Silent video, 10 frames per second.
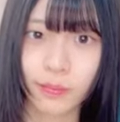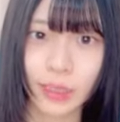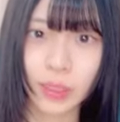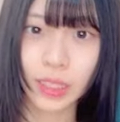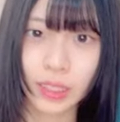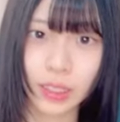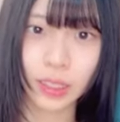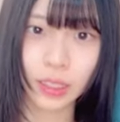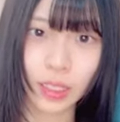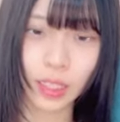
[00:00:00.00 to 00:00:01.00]
山梨に行
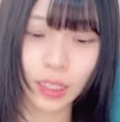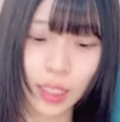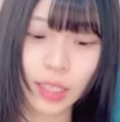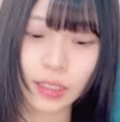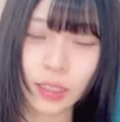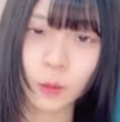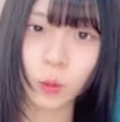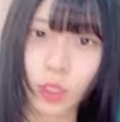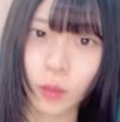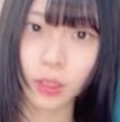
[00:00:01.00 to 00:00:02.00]
きたいあじゃあ
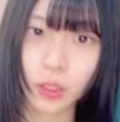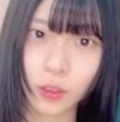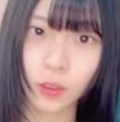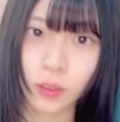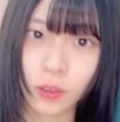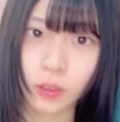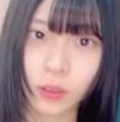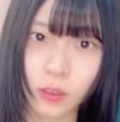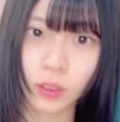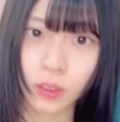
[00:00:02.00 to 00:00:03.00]
もう来ましょう
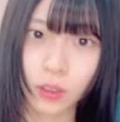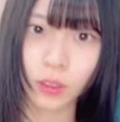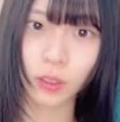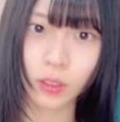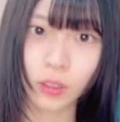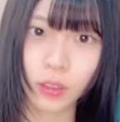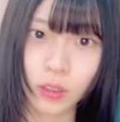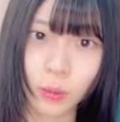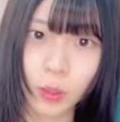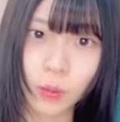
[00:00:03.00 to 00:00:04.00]

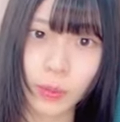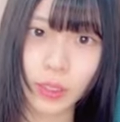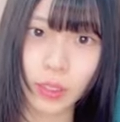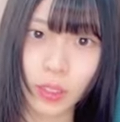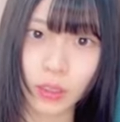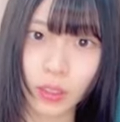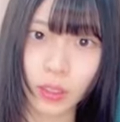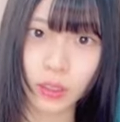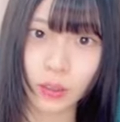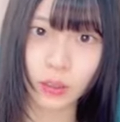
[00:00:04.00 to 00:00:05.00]
メロンパンハートあり
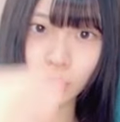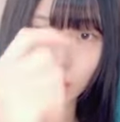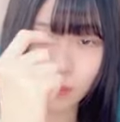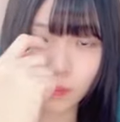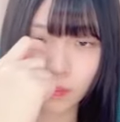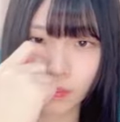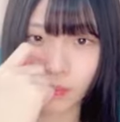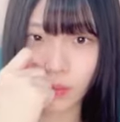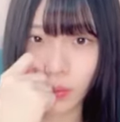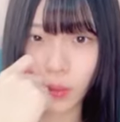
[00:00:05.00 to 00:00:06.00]
がとう
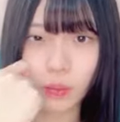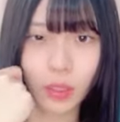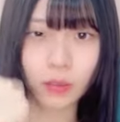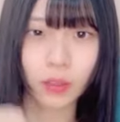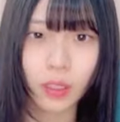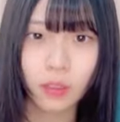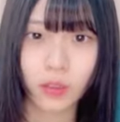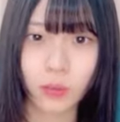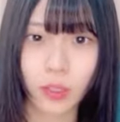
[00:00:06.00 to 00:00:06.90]
こんばんはこん